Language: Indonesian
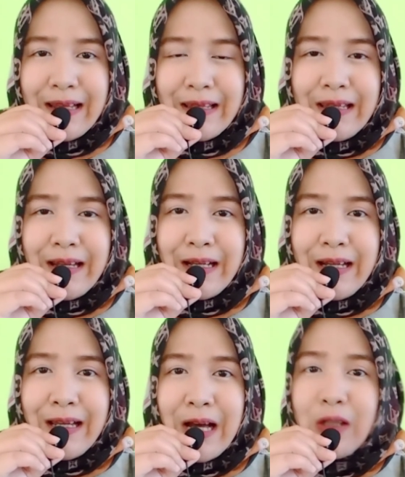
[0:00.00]
ini
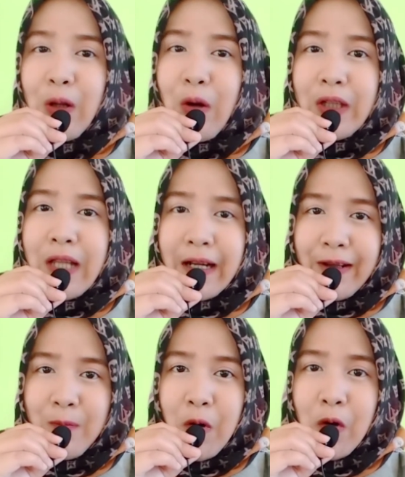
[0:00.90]
kantor notaris mau
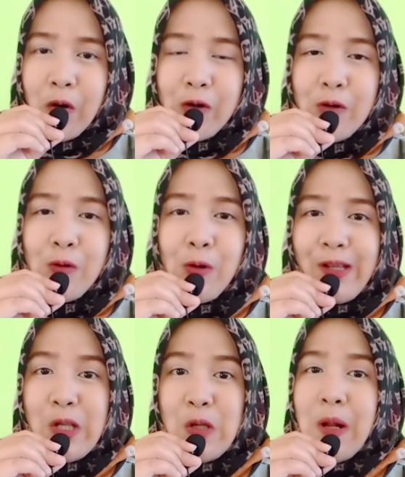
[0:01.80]
ngurusin
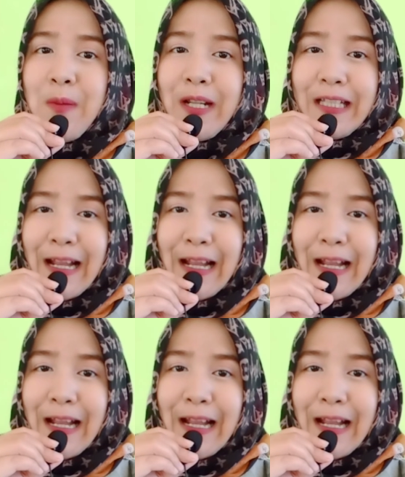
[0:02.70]
jual beli tanah